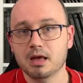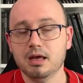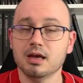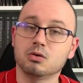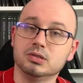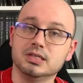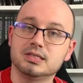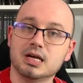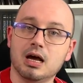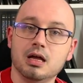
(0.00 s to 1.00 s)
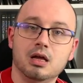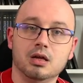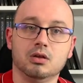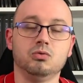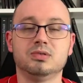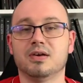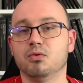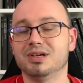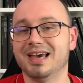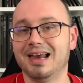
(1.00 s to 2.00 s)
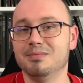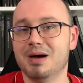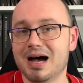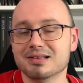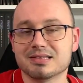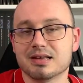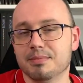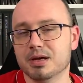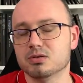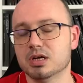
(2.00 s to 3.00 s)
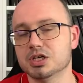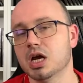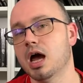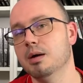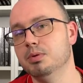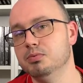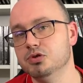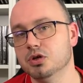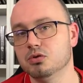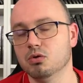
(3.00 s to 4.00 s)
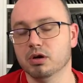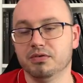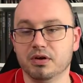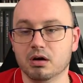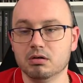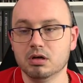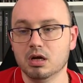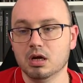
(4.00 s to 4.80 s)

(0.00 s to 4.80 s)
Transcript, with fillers: Et à côté de ça, nous avons Kyle Barnes, un personnage un peu plus jeune que le référent,